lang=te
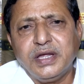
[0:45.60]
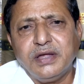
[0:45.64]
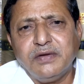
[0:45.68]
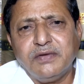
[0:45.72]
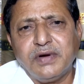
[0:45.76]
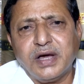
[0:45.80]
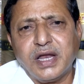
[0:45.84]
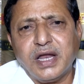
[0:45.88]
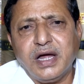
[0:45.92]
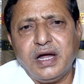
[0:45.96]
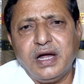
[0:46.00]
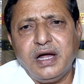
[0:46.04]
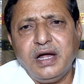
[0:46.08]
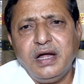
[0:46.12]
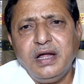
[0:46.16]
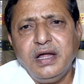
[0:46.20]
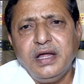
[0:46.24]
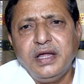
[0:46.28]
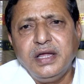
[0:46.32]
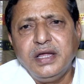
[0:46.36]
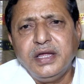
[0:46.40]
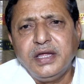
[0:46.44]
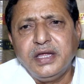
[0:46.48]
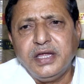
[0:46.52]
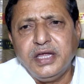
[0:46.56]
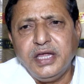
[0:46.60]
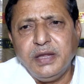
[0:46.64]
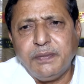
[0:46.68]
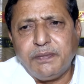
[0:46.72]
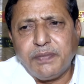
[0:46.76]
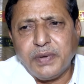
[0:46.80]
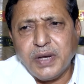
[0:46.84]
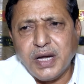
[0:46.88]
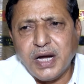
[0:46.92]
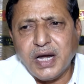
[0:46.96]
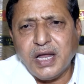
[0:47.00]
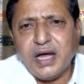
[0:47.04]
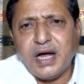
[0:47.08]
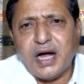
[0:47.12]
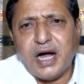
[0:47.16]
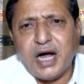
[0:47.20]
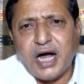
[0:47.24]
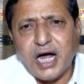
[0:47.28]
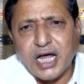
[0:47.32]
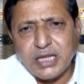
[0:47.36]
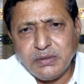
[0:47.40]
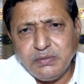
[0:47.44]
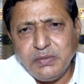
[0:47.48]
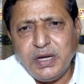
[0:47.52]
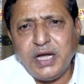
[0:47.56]
ఇవాళ ఈ పిల్లల
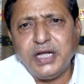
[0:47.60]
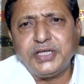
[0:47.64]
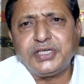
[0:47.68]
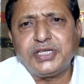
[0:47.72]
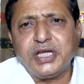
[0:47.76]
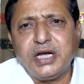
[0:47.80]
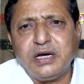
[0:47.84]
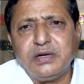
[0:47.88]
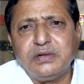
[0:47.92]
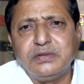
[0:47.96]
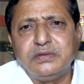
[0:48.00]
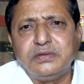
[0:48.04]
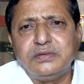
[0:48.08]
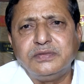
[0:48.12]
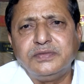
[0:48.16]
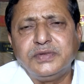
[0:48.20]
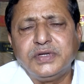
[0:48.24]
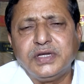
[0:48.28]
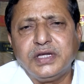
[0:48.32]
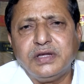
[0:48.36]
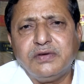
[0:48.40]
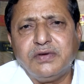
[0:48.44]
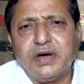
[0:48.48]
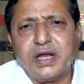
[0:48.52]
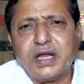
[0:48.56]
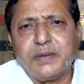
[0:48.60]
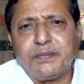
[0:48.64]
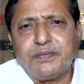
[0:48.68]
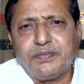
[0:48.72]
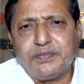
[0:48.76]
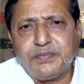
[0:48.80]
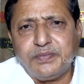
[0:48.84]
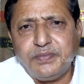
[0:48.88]
ఆత్మహత్యలను ఇవాళ